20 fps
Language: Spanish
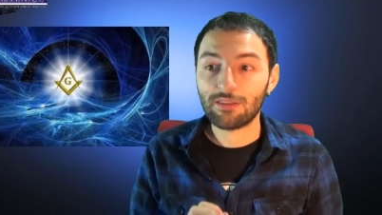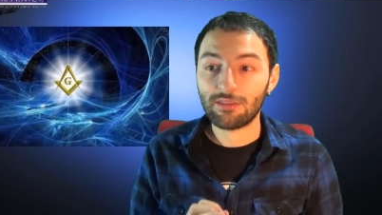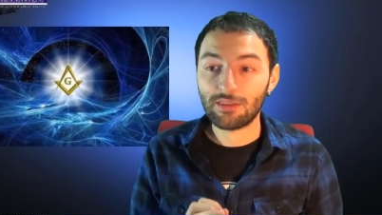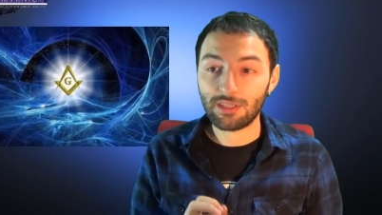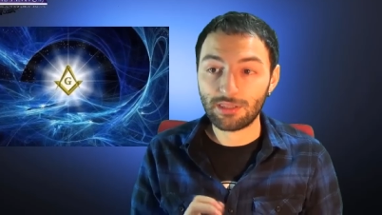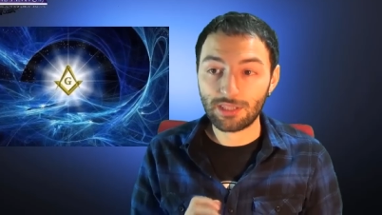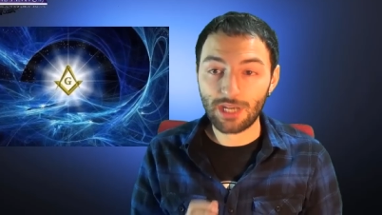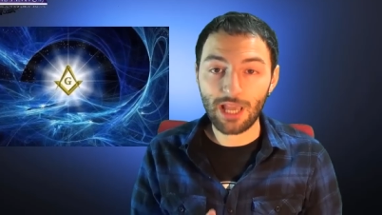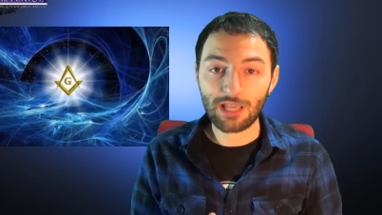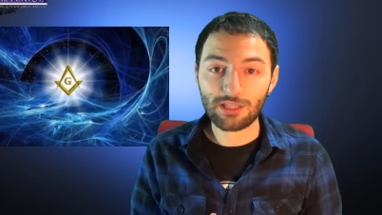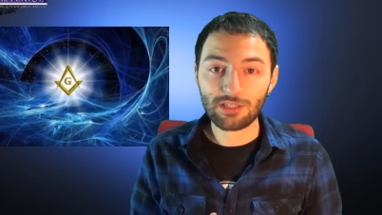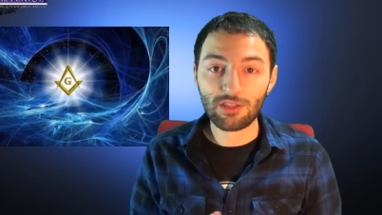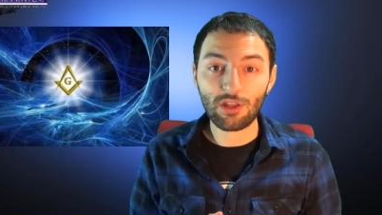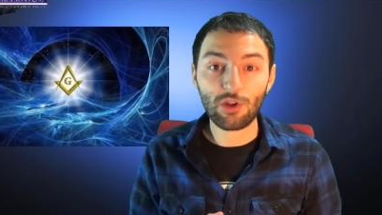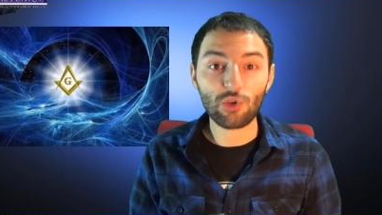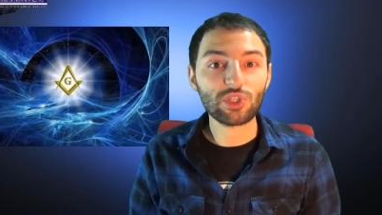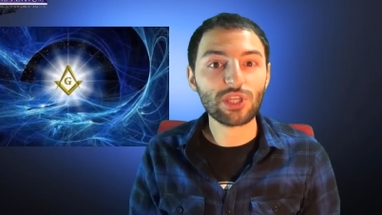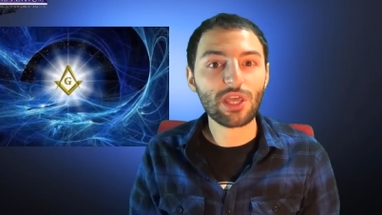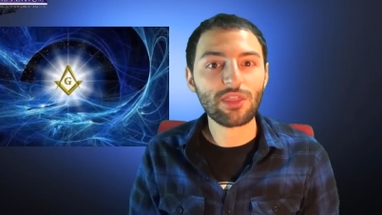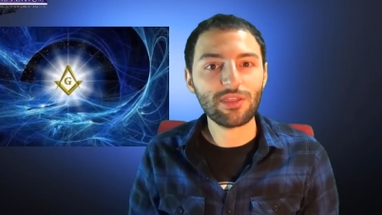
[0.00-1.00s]
detrás de
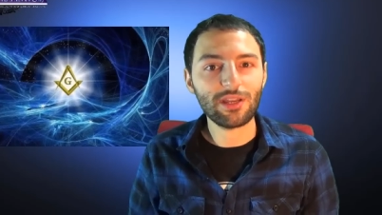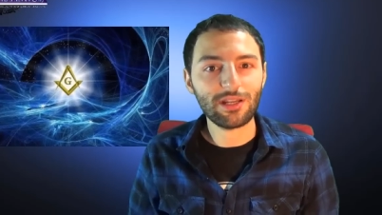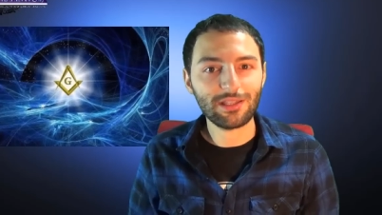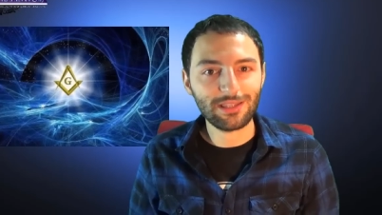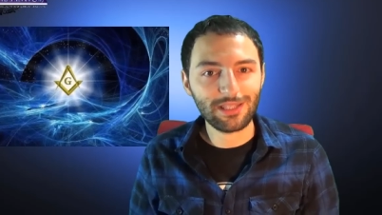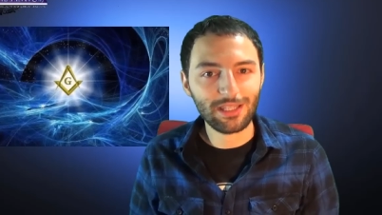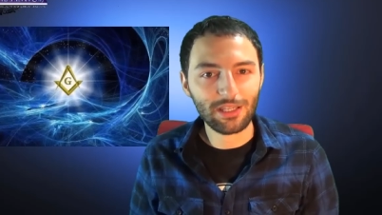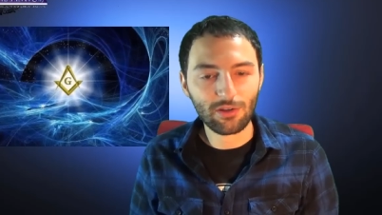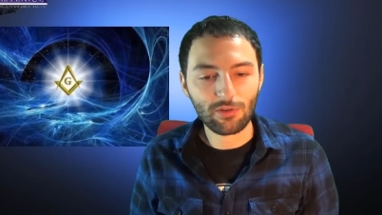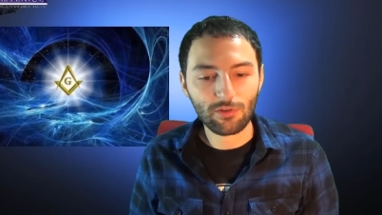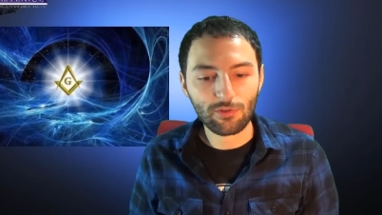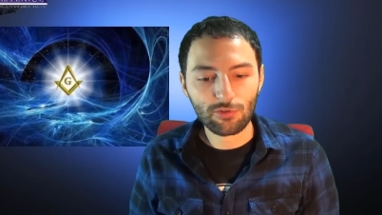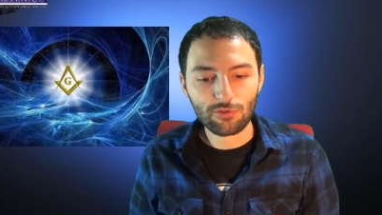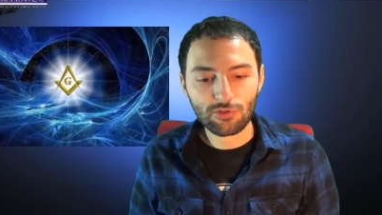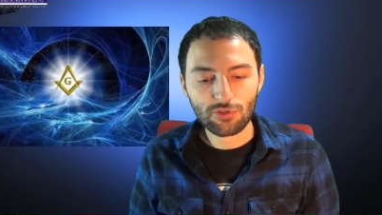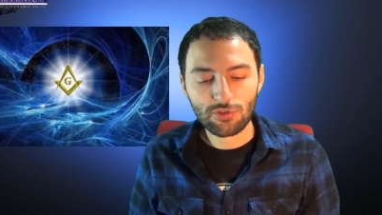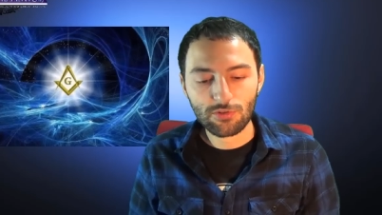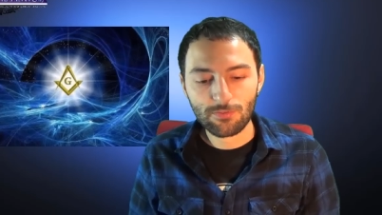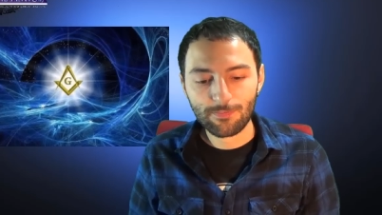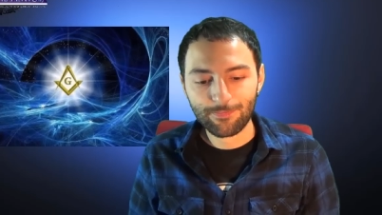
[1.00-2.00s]
los
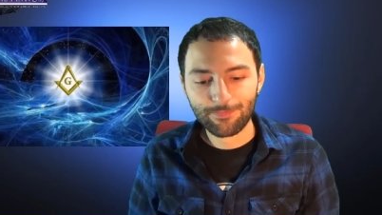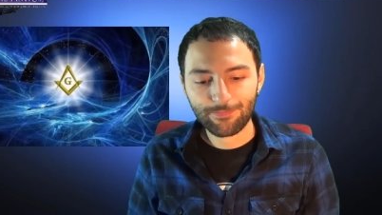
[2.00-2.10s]
acertijos.